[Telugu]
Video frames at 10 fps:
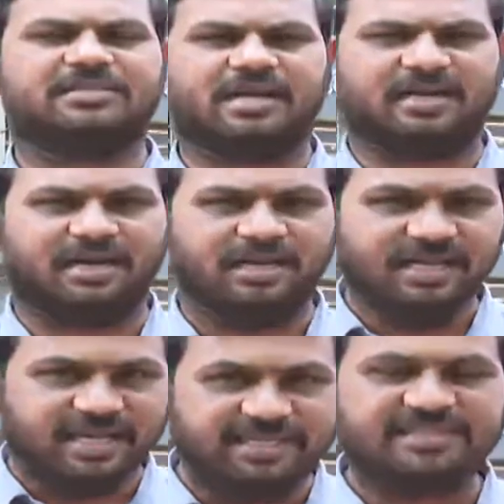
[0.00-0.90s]
శాఖ
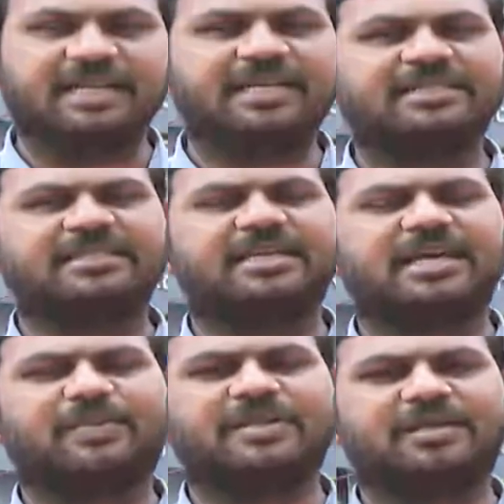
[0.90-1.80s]
హెచ్చరించిన
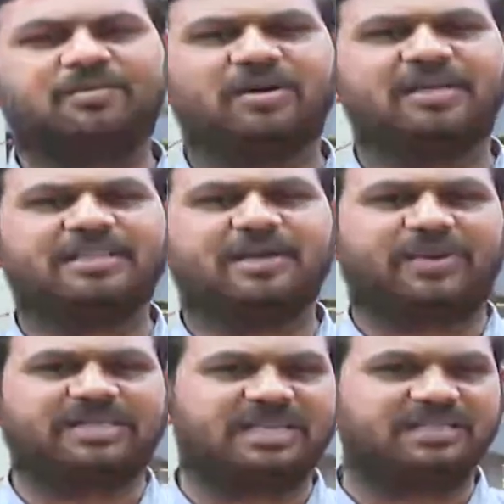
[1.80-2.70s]
నేపథ్యంలో అయితే
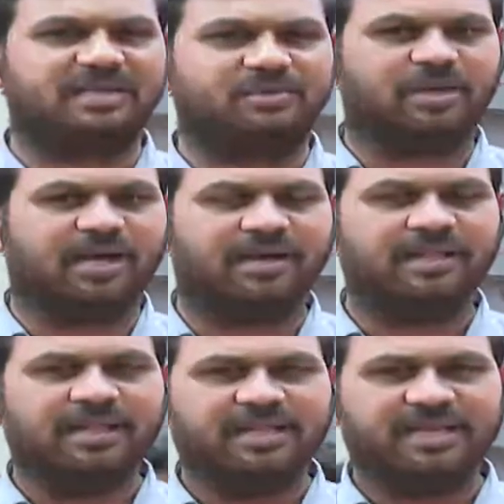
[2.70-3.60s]
ప్రజలందరూ కూడా
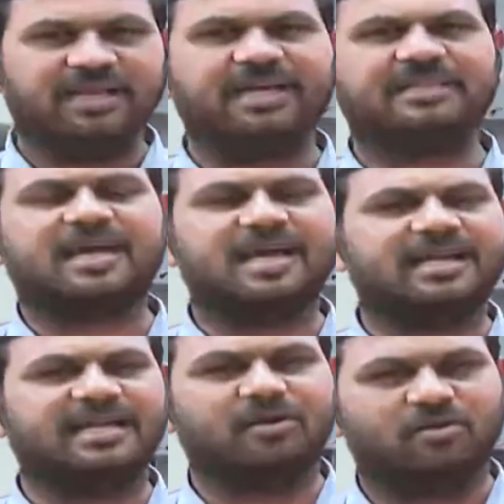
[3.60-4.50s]
ఎండ
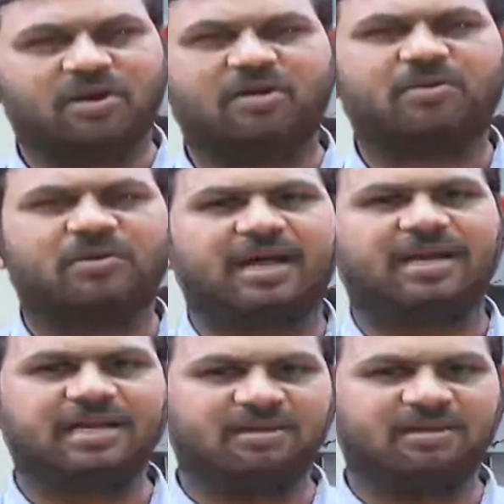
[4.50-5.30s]
తాకిడికి గురవ్వకుండా అంటే ఇటు